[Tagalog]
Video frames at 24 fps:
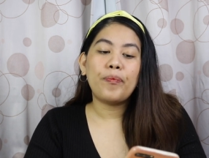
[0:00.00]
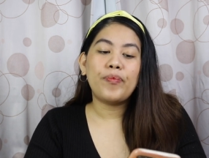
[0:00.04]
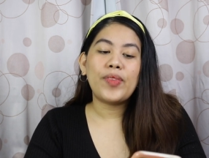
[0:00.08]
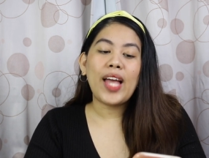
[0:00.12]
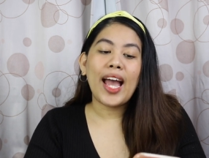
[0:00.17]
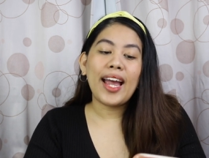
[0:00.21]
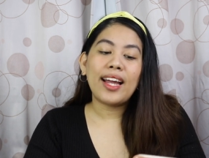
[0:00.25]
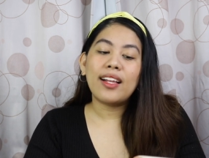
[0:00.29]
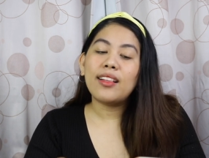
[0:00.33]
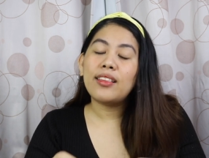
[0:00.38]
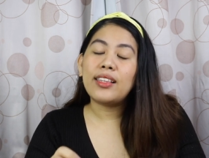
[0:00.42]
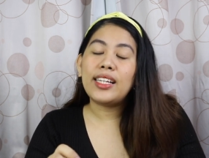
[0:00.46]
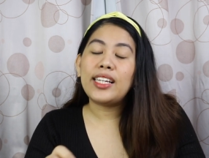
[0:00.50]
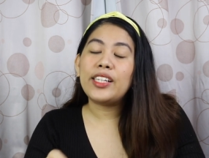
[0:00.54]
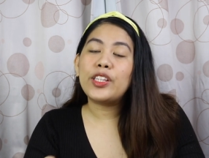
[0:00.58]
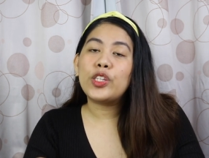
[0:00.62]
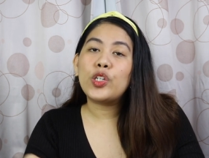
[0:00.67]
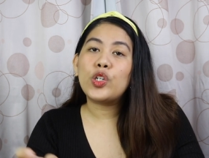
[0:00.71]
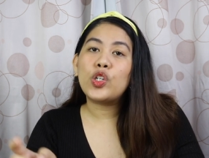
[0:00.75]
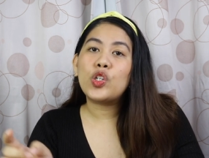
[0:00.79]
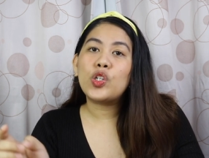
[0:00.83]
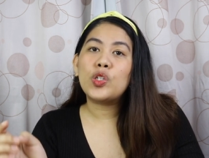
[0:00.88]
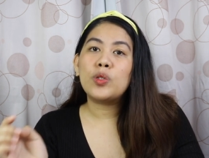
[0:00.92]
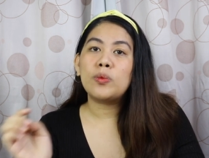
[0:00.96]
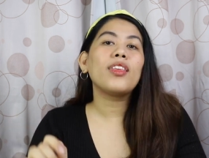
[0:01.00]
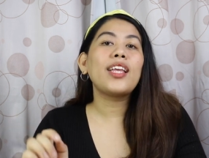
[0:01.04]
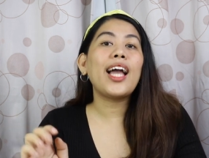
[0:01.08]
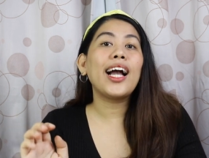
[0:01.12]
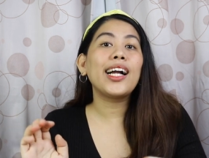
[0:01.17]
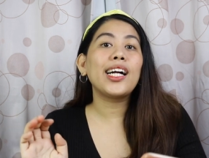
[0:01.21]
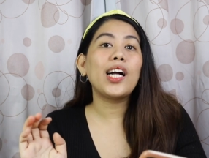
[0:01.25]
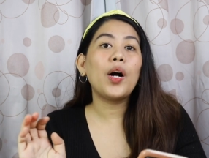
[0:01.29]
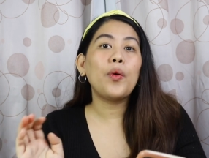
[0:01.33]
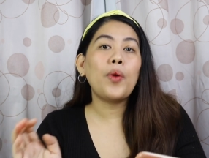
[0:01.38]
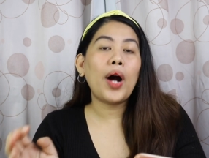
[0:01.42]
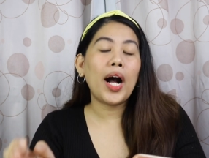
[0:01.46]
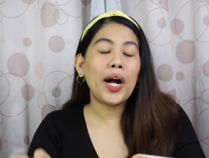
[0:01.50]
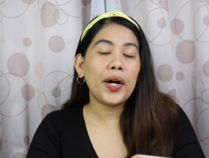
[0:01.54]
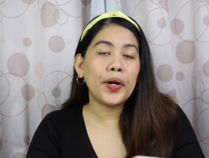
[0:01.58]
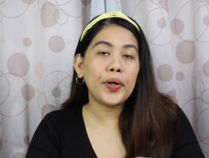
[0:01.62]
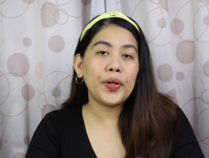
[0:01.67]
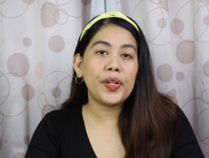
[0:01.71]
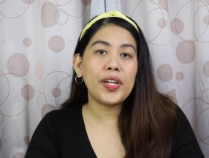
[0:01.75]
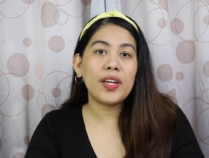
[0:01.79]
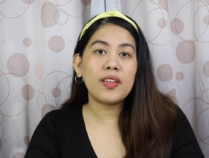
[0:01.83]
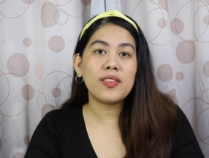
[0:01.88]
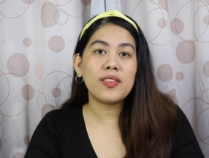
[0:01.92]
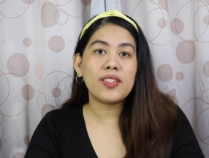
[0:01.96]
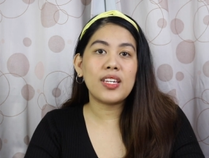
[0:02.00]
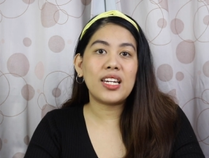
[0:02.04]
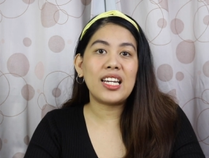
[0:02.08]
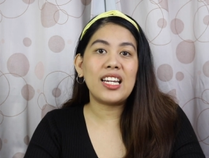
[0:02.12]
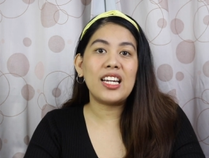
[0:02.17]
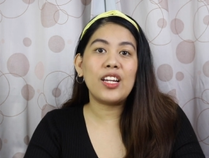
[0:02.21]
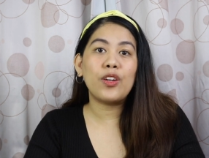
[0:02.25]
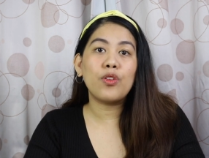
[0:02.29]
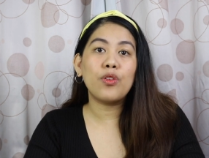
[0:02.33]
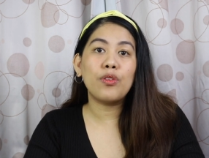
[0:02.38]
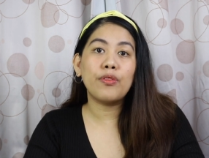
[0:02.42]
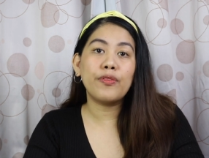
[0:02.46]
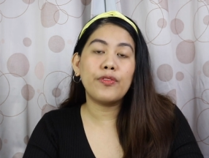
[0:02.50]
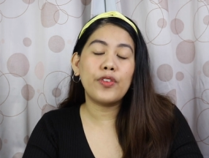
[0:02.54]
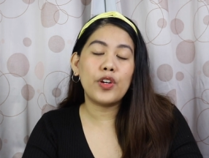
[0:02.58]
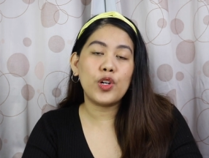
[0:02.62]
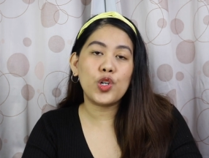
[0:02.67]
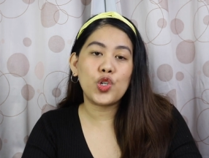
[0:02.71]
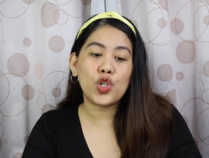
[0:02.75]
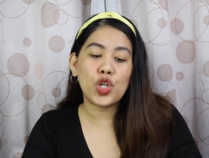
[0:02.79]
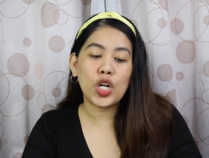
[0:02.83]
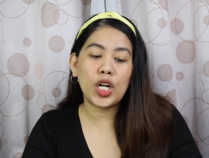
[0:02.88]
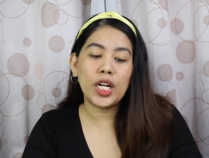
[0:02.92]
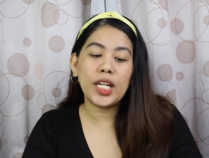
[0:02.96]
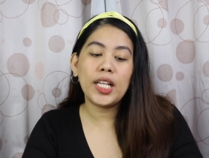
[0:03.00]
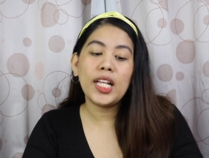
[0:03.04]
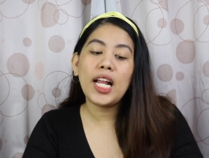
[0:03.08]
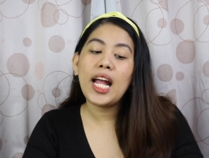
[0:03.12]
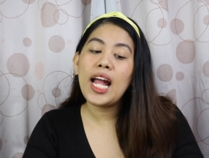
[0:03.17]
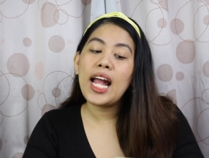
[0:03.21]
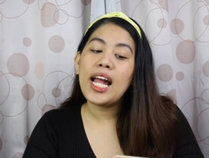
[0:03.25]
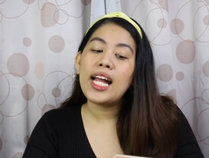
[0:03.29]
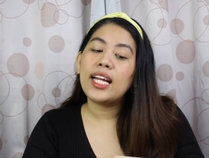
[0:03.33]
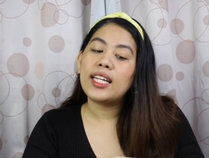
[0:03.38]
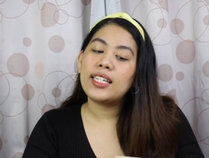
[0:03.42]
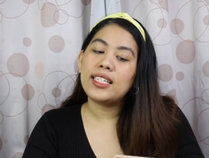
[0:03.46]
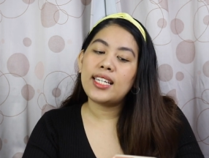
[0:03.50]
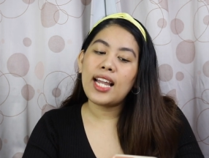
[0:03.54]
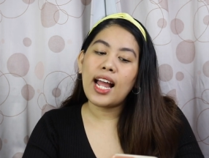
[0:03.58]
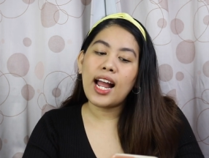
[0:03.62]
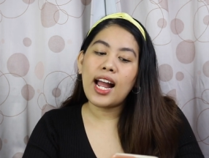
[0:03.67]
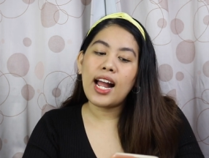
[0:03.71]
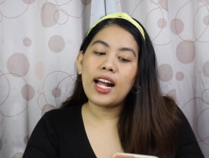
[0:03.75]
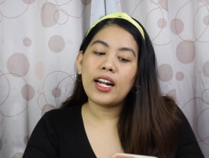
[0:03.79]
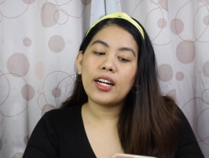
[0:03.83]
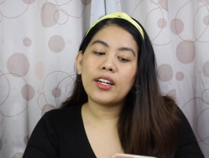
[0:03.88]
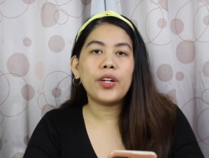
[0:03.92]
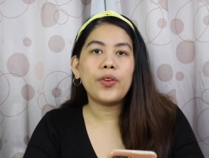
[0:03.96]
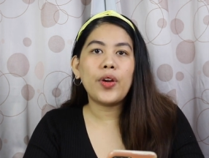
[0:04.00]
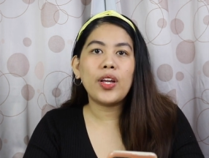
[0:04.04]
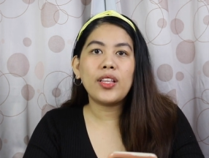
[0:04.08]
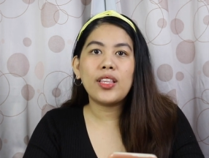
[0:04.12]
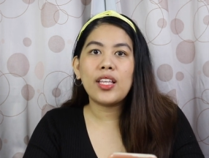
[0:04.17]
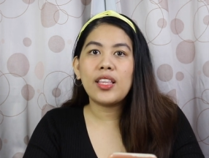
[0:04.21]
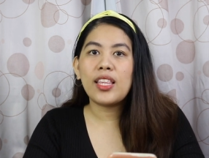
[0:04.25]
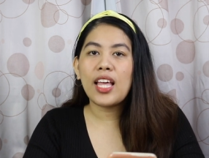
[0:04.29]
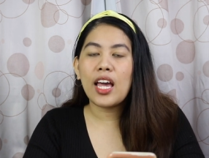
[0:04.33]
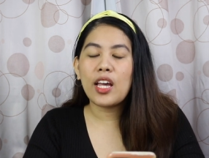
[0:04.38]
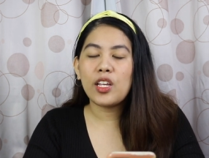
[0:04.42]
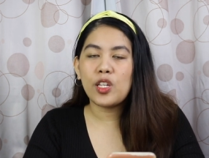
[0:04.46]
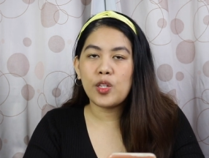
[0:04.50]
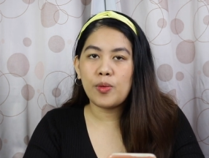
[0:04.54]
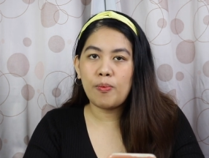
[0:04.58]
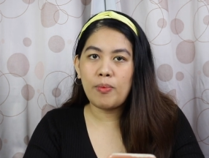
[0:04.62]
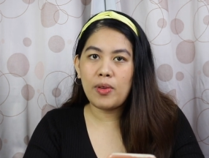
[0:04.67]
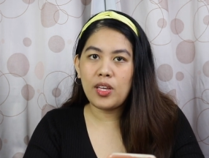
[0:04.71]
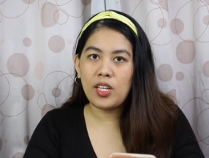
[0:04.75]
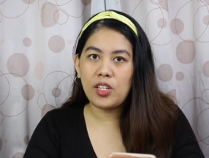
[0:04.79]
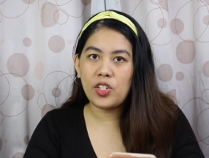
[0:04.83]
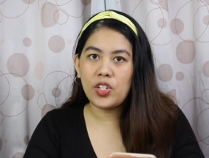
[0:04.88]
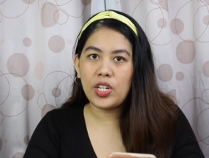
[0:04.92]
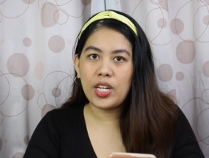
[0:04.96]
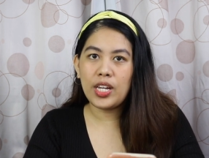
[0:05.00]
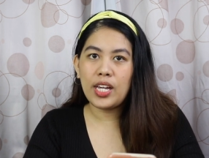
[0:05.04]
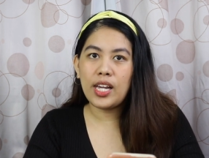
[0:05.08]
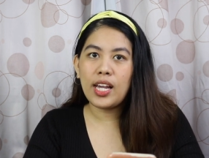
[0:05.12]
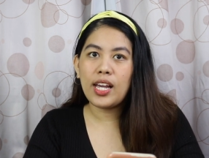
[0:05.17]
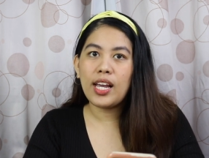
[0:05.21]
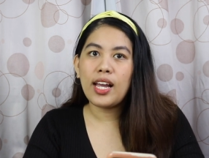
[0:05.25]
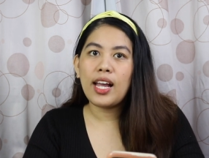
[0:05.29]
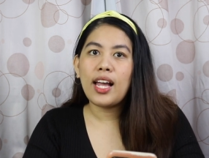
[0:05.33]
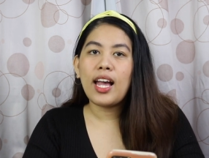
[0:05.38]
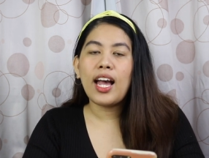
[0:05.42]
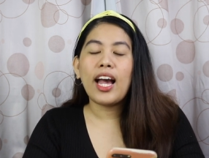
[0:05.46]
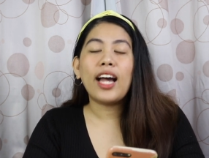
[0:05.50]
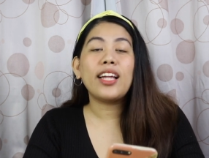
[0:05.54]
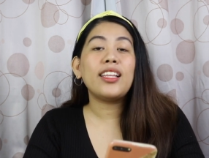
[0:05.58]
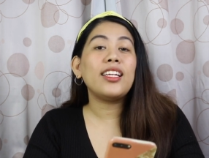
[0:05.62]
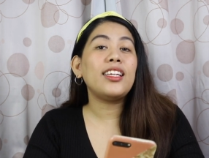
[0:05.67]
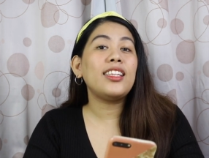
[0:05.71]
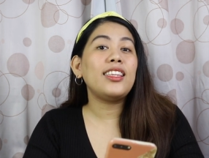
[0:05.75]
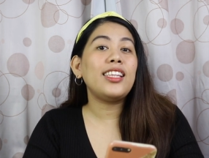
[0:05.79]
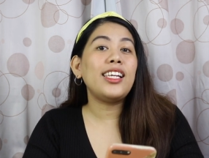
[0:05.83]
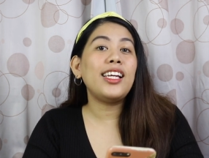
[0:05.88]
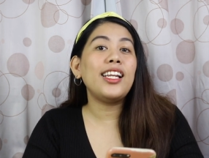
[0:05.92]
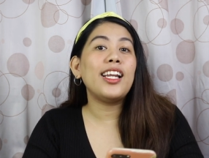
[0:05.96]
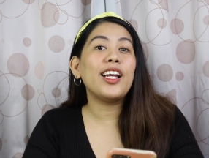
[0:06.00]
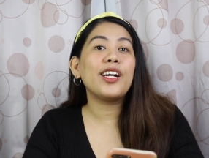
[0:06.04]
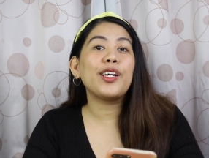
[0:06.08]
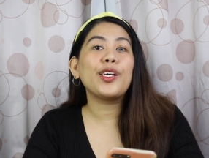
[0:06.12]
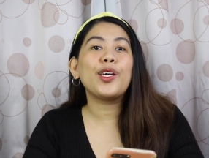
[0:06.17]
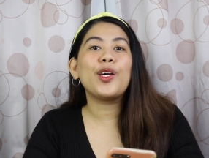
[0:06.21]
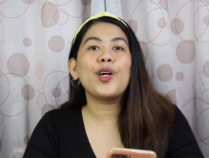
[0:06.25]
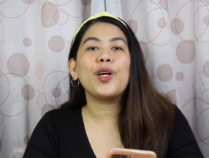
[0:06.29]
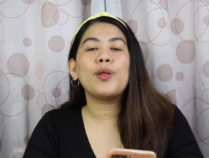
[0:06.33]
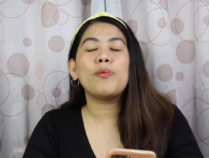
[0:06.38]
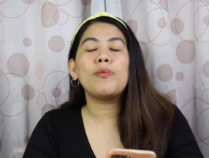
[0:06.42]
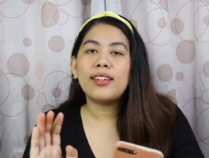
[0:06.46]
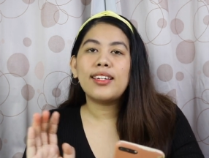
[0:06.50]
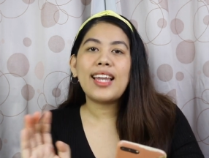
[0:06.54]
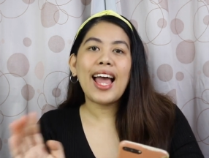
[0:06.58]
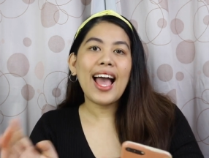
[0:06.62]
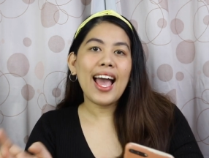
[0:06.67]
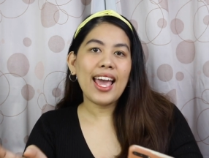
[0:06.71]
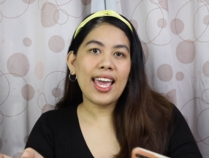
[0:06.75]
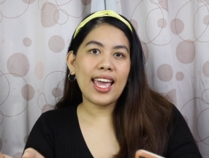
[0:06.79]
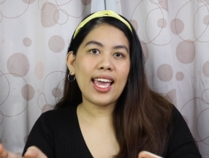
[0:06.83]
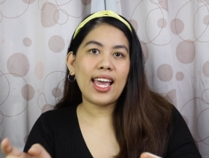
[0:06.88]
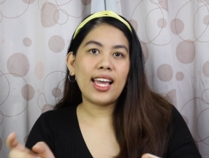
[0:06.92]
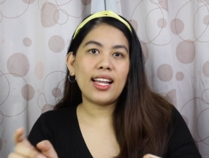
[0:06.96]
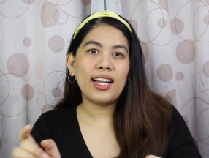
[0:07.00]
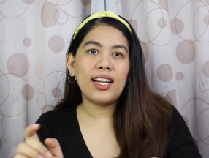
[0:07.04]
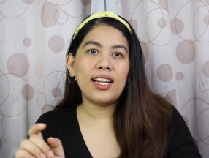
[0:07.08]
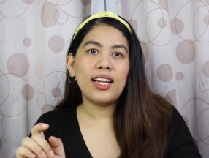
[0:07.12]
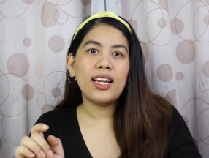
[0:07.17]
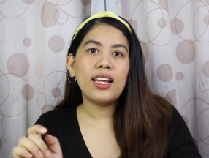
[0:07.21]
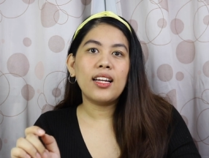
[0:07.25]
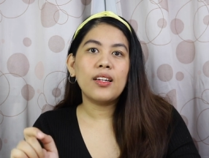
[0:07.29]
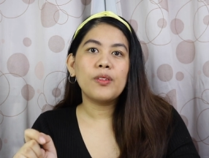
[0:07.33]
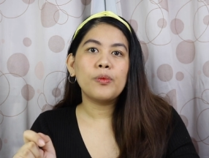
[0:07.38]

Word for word: Dahil dito, gagawa ko ng sarili kong version ng rated SPG. At hindi lang yon dahil